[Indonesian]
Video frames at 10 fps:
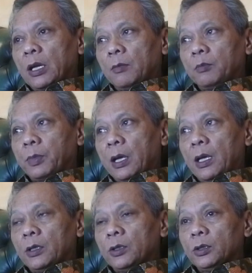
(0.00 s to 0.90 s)
program
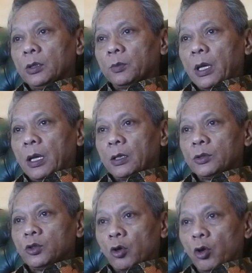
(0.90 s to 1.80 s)
Pak
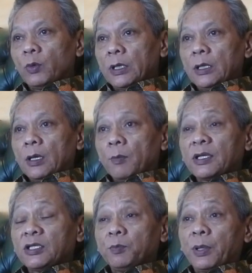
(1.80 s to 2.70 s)
Pak Jokowi
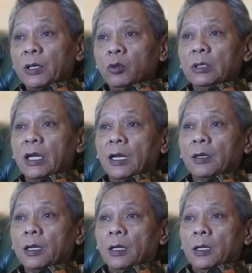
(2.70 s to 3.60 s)
masih penuh
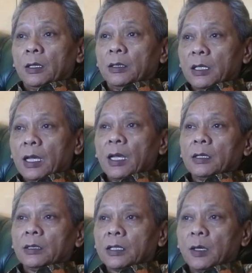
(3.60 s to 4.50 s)
dengan
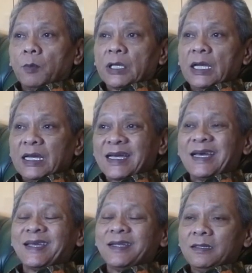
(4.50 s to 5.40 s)
dengan ke, ke,
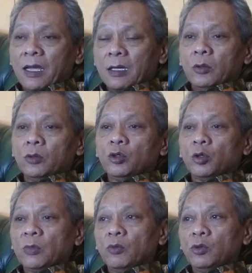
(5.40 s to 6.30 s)
kehendak
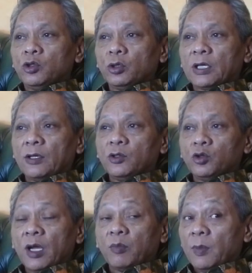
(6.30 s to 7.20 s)
untuk mewujudkan
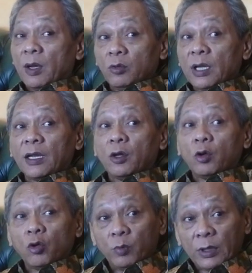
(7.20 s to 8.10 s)
juga pembangunan
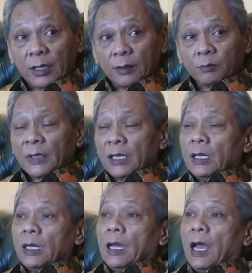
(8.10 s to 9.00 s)
ekonomi.
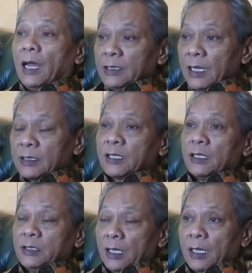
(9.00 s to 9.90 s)
Hanya
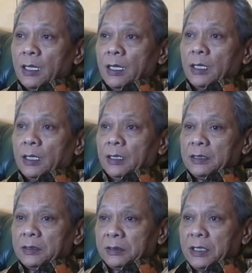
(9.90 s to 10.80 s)
saja
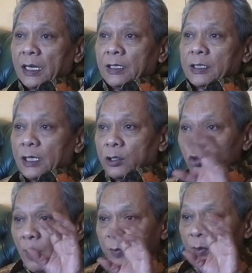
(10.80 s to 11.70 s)
dari
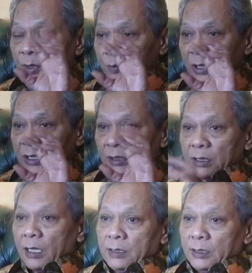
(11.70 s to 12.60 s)
kedua pemimpin
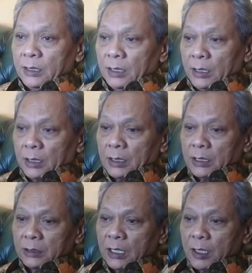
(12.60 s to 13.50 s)
tadi
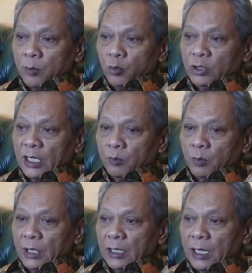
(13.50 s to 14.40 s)
kita kemudian
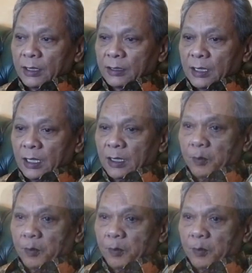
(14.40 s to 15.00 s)
melihat